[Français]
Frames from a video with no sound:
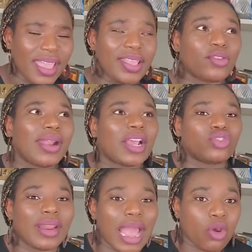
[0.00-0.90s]
Ils ont la
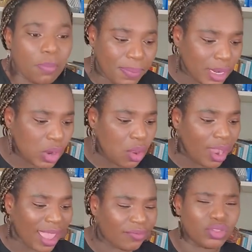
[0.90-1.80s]
joie d'accomplir leurs
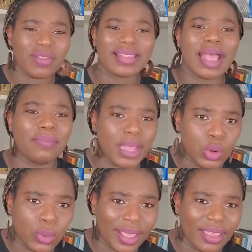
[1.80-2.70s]
rêves, de
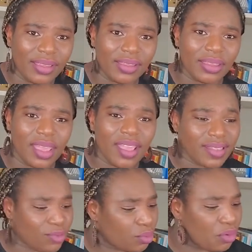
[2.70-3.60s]
s'améliorer.
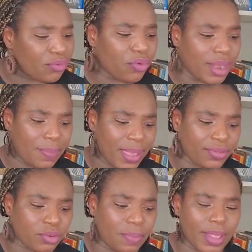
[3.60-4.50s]
C'est ce que font les
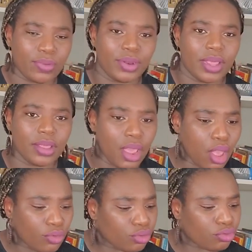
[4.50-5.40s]
personnes passionnées.
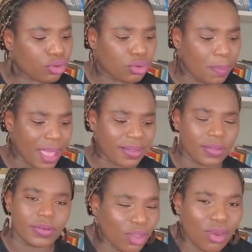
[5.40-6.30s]
Ce genre de
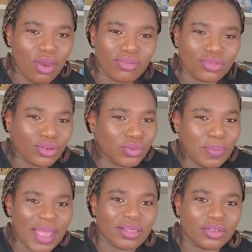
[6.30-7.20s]
personnes sont de
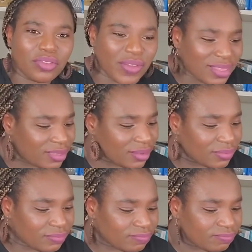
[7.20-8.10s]
personnes en fait
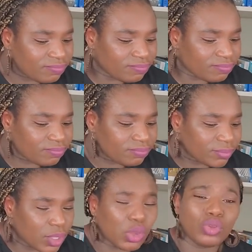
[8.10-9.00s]

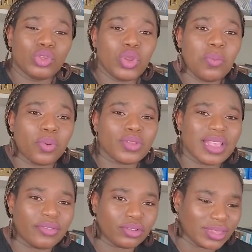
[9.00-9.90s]
qui ont de nombreux
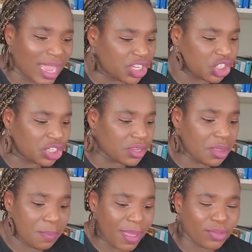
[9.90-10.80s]
avantages,
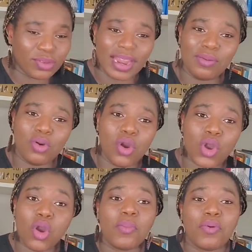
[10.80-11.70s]
personnellement
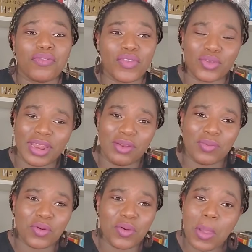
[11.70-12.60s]
comme
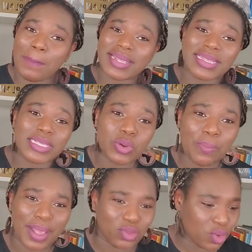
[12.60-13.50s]
professionnellement, parce qu'ils sont
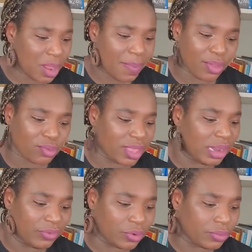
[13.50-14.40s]
passionnés par ce qu'ils
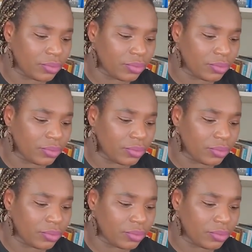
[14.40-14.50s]
font.